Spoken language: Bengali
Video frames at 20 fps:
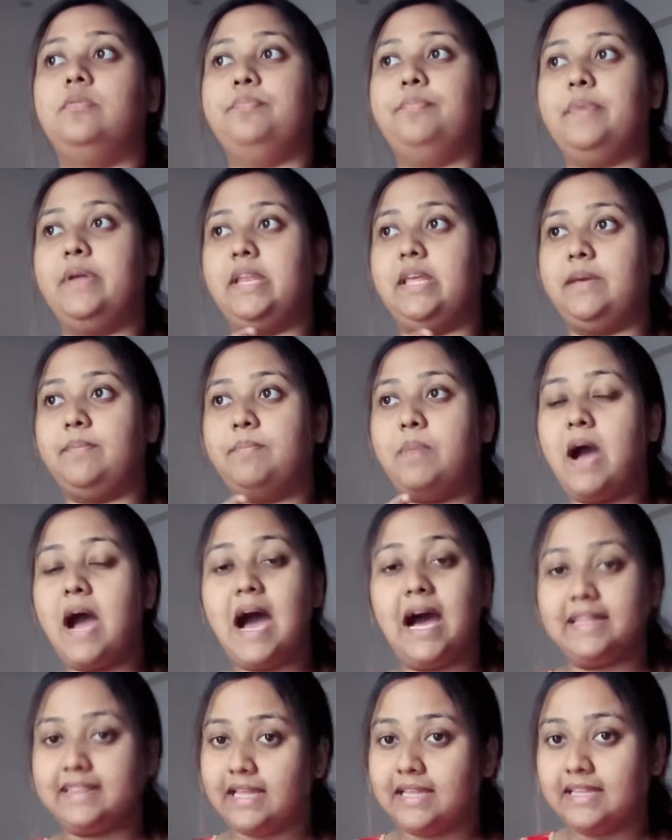মানে
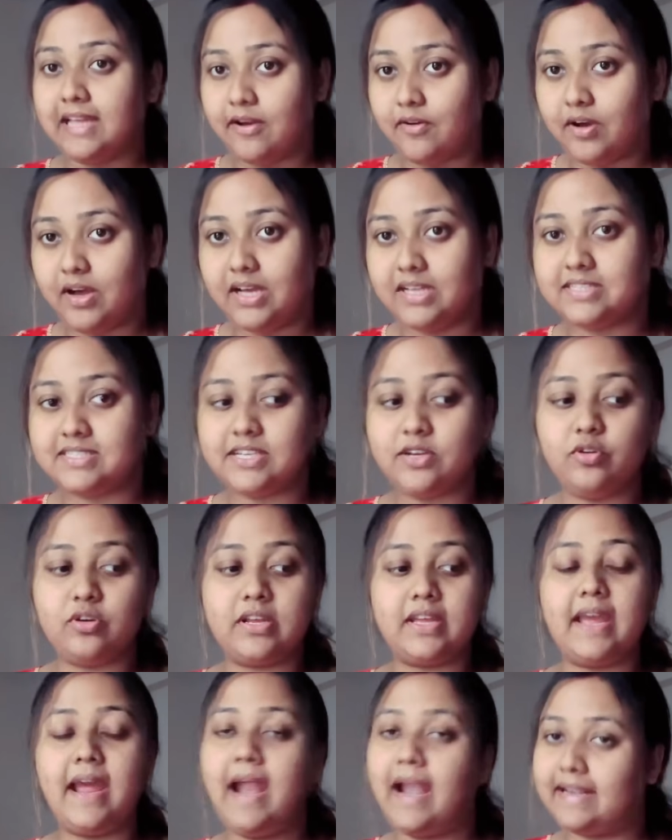হাতা দেওয়া আছে
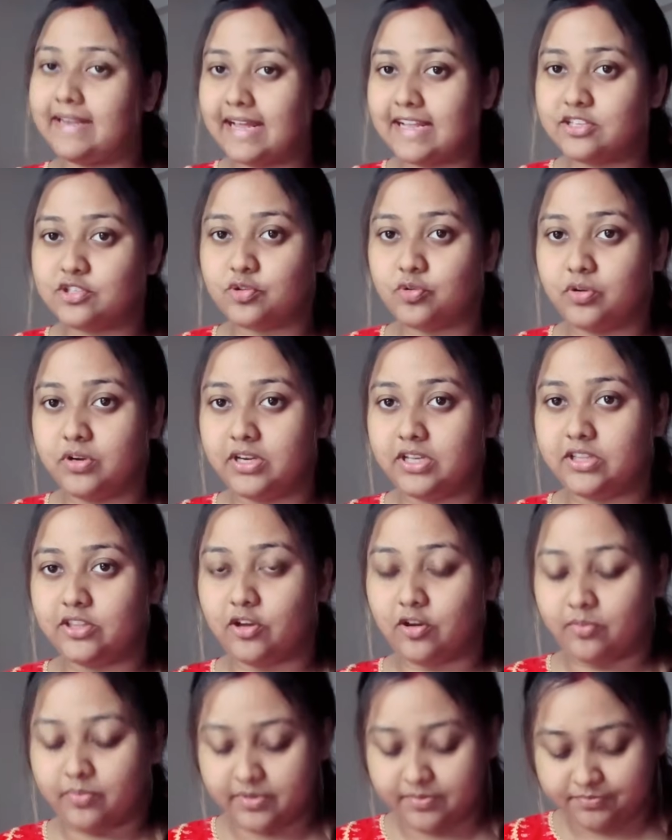ওটাকে অ্যাটাচ করে নিতে
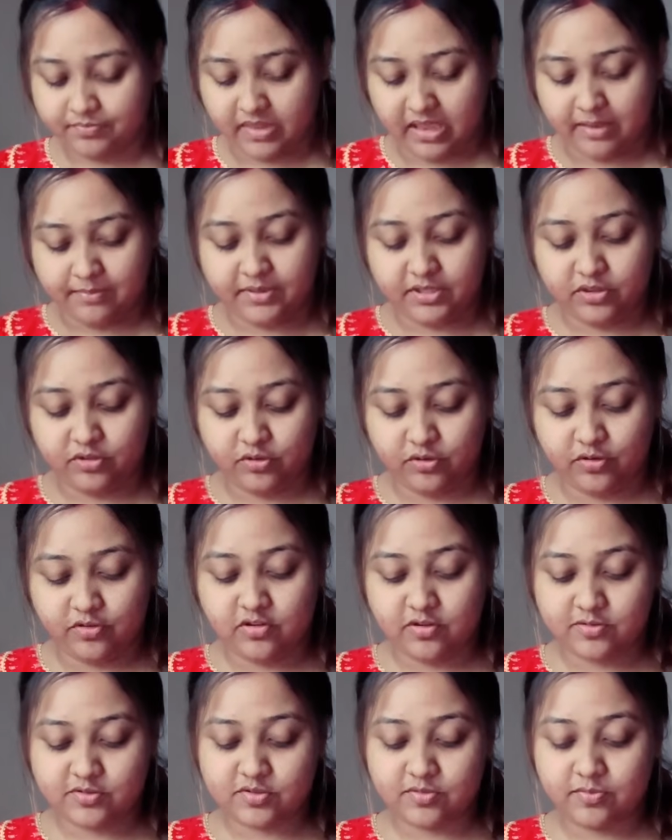হবে আমি তো
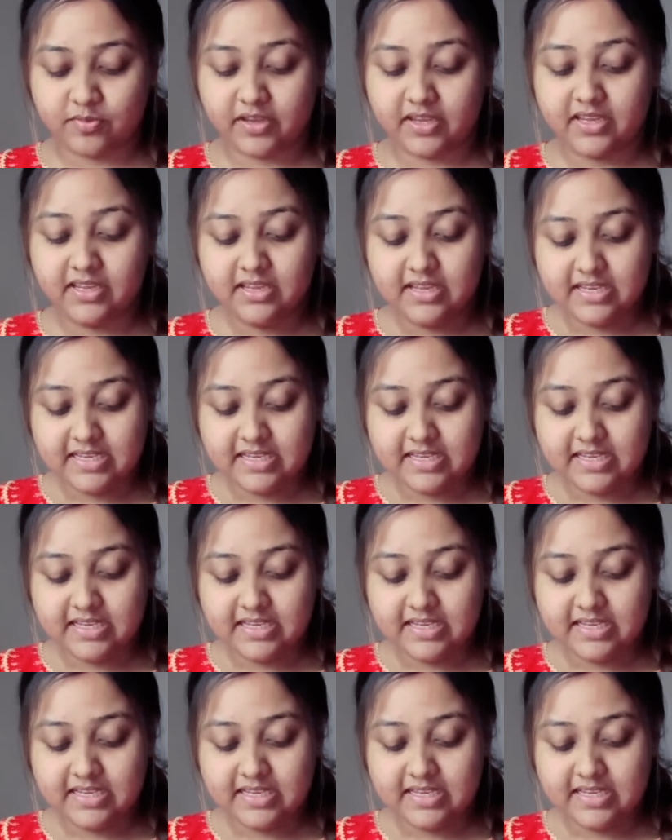সবসময়